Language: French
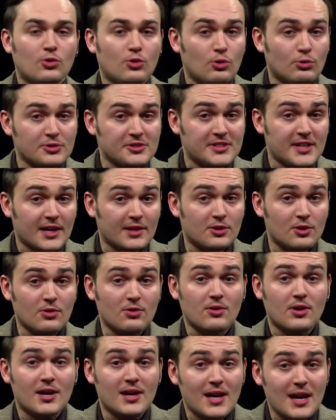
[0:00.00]

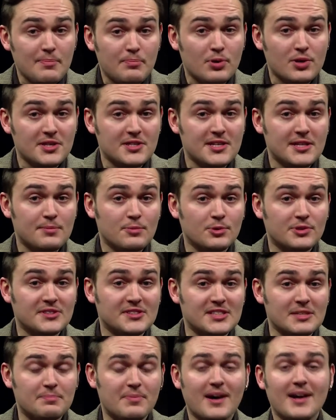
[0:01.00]
concernant la politique
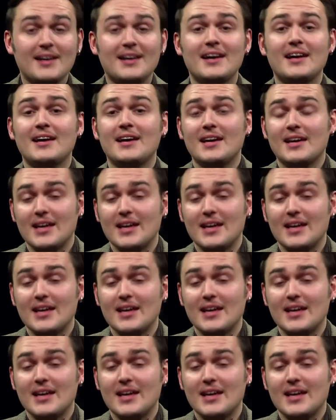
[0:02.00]
municipale